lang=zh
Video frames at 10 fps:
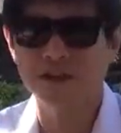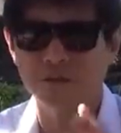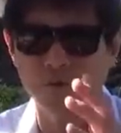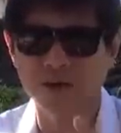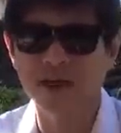
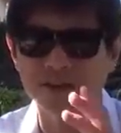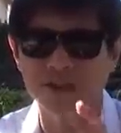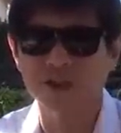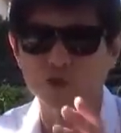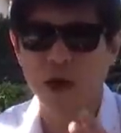网上
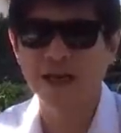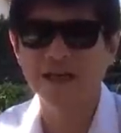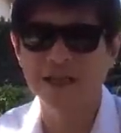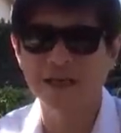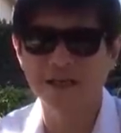只是传了一
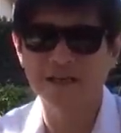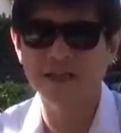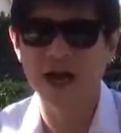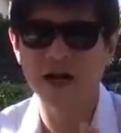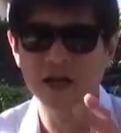张李克
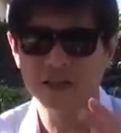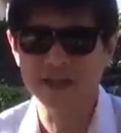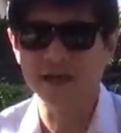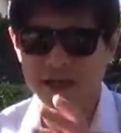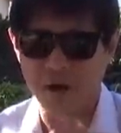强
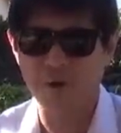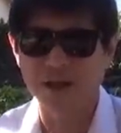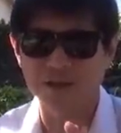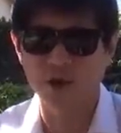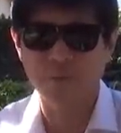在讲话
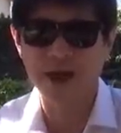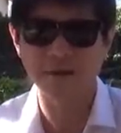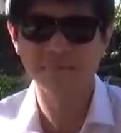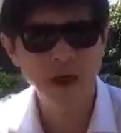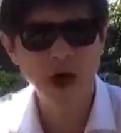的照片，
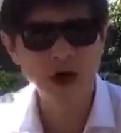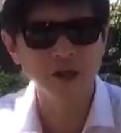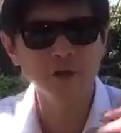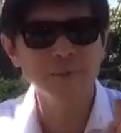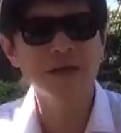而
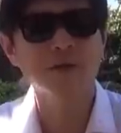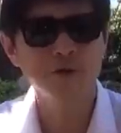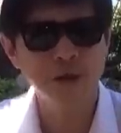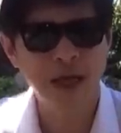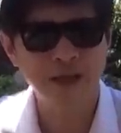你对比一下
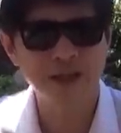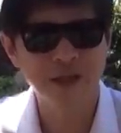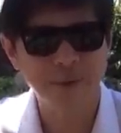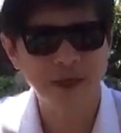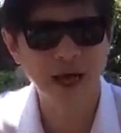去年习
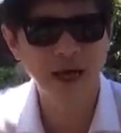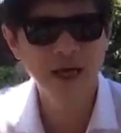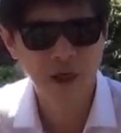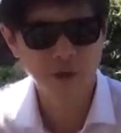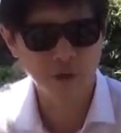近平呢？
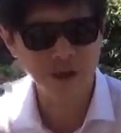去